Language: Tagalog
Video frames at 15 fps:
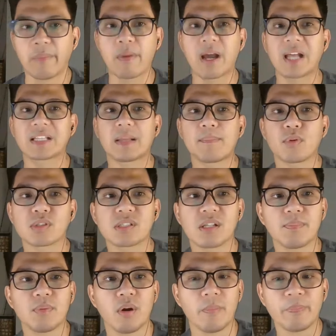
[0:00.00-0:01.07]
Eh baka tapos
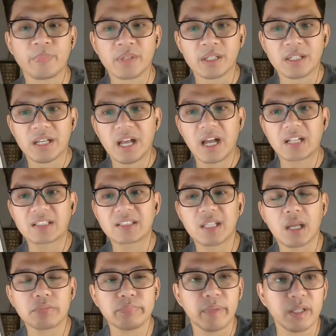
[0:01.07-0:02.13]
na po ang
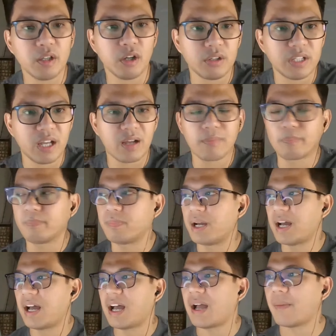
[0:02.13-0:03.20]
termino ng
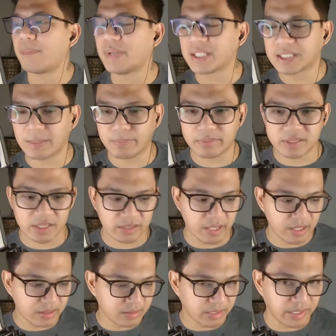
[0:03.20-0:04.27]
uh,
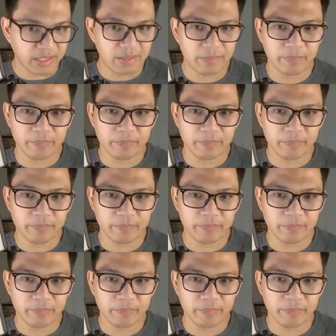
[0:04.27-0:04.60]
vice-presidente,